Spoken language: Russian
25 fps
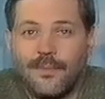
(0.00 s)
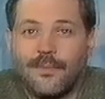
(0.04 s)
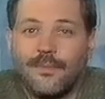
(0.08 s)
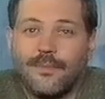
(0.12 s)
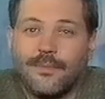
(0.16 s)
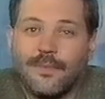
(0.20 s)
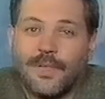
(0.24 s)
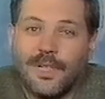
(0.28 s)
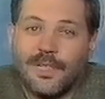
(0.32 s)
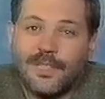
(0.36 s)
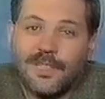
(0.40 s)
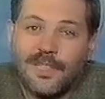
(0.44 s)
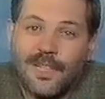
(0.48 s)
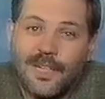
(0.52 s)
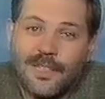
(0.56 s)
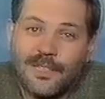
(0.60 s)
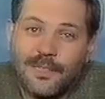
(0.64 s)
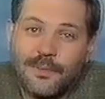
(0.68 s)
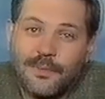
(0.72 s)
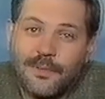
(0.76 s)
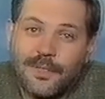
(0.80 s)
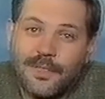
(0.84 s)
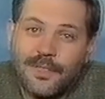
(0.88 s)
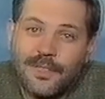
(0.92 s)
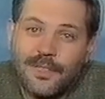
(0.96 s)
Простая
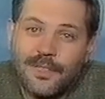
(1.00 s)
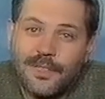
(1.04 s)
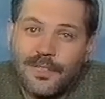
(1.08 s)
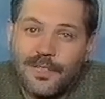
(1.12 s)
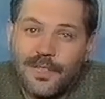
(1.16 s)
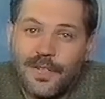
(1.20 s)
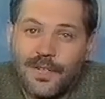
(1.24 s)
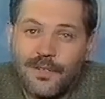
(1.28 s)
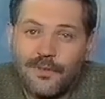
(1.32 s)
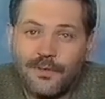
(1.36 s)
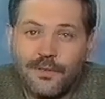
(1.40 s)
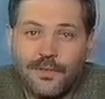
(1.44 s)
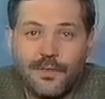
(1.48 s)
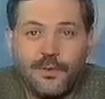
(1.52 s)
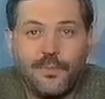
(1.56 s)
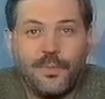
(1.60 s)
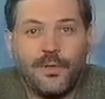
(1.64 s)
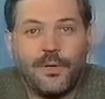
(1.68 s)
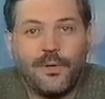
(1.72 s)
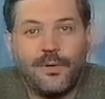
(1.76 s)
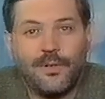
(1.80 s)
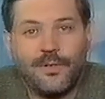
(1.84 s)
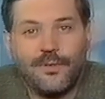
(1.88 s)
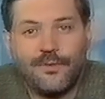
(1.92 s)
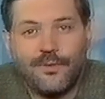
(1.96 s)
эта мысль никак вот не
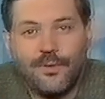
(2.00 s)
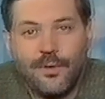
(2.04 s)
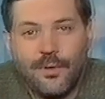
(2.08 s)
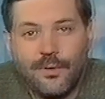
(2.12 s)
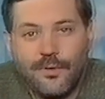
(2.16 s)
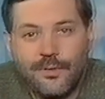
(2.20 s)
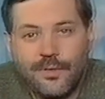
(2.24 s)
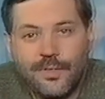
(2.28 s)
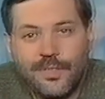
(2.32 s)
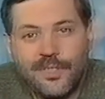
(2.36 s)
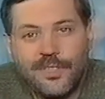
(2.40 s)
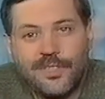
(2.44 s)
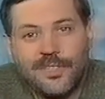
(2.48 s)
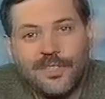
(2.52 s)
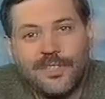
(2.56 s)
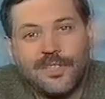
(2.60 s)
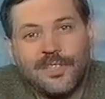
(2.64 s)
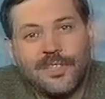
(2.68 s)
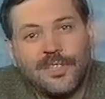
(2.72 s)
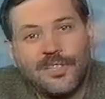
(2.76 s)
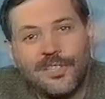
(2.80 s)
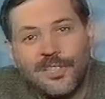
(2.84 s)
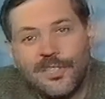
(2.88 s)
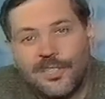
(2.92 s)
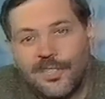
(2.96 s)
приходит в голову
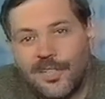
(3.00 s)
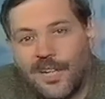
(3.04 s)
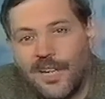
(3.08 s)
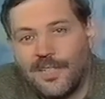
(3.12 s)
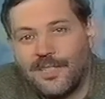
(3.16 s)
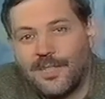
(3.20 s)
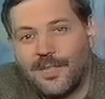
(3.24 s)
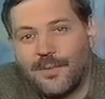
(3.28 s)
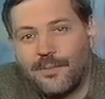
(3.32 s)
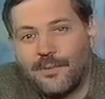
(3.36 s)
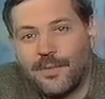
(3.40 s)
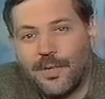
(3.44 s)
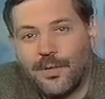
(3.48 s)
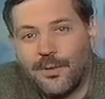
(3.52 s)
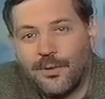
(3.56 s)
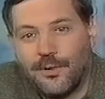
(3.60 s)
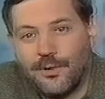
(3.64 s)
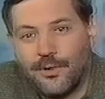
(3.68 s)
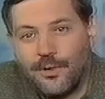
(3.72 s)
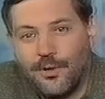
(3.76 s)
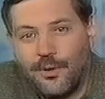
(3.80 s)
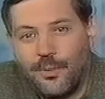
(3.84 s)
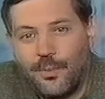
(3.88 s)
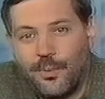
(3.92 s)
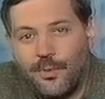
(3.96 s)
соискателям
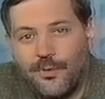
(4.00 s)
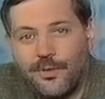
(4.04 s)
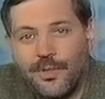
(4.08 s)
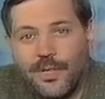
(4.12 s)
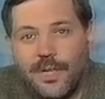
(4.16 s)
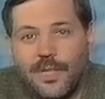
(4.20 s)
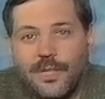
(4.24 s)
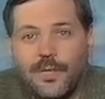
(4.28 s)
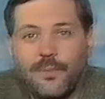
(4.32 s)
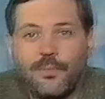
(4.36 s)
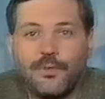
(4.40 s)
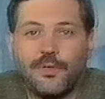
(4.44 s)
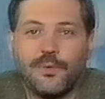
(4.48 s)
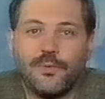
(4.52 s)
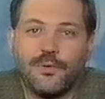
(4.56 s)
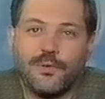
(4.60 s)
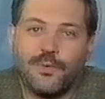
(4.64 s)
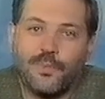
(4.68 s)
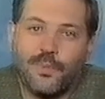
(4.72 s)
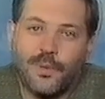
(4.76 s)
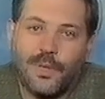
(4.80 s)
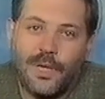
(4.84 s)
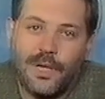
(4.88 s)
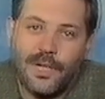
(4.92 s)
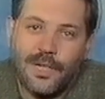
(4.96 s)
народной любви. Они
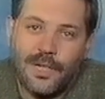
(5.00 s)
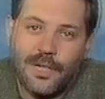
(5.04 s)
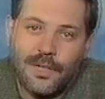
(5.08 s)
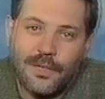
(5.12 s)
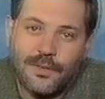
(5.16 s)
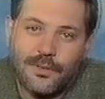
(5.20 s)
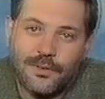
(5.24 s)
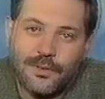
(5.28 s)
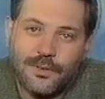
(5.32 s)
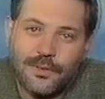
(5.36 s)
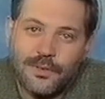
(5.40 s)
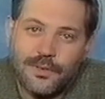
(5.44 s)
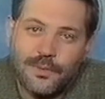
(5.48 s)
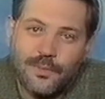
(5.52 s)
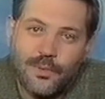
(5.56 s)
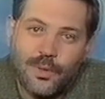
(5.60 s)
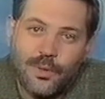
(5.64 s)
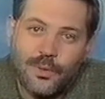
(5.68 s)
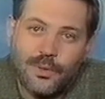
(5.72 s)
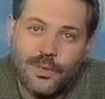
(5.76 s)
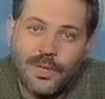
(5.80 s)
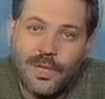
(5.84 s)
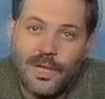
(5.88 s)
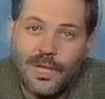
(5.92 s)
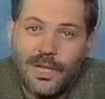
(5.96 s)
почему-то полагают, что
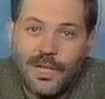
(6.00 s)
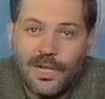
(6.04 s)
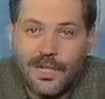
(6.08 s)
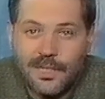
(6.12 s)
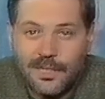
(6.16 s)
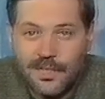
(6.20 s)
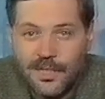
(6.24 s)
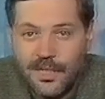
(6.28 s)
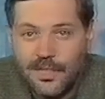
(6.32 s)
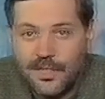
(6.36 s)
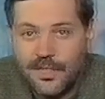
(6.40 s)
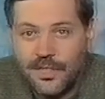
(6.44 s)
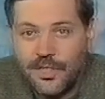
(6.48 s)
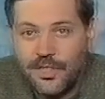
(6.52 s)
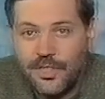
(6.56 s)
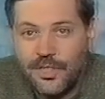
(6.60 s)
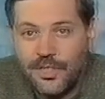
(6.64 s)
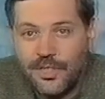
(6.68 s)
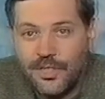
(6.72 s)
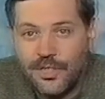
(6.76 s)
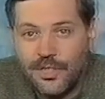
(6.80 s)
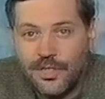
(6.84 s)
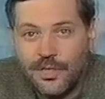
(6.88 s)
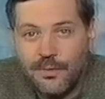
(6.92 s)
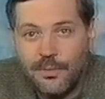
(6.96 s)
смогут остаться
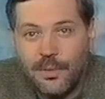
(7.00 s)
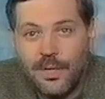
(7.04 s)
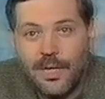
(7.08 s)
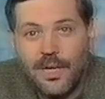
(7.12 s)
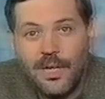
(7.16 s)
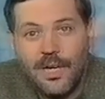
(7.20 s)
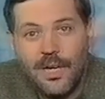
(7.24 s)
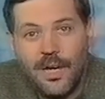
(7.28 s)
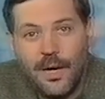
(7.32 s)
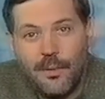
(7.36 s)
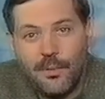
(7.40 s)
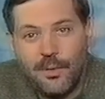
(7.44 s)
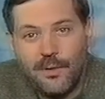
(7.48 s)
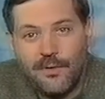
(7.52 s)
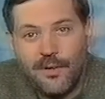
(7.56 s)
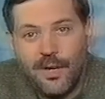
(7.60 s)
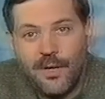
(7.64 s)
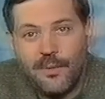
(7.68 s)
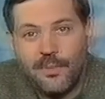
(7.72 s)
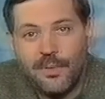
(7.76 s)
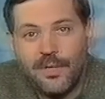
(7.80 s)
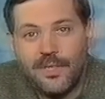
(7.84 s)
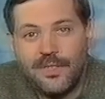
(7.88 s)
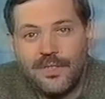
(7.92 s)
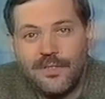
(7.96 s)
чистыми,
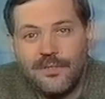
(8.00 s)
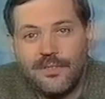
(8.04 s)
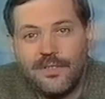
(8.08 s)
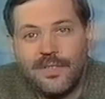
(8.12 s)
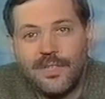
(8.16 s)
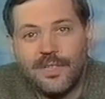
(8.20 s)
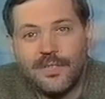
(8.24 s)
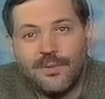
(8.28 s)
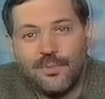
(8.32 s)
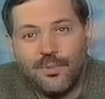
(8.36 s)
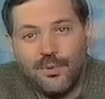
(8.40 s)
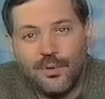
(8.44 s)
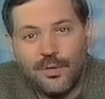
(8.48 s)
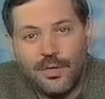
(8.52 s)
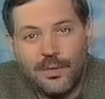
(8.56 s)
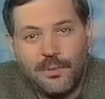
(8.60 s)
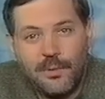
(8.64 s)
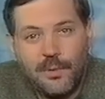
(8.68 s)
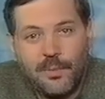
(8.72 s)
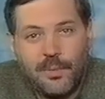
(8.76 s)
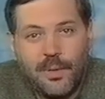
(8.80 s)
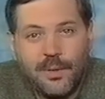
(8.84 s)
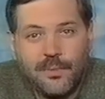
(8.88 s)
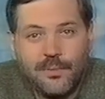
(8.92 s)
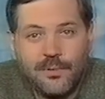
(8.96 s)
обливая противника
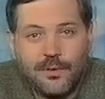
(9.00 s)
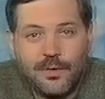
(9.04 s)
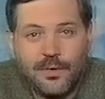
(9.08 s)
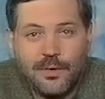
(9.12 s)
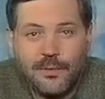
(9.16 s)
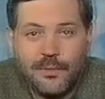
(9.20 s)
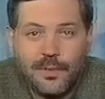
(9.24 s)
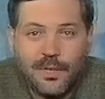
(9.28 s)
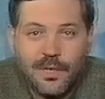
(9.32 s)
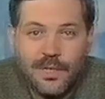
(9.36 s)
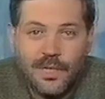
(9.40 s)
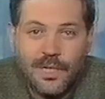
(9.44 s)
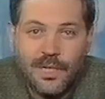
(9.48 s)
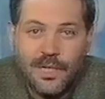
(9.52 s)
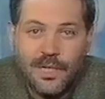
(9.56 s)
отборными помоями –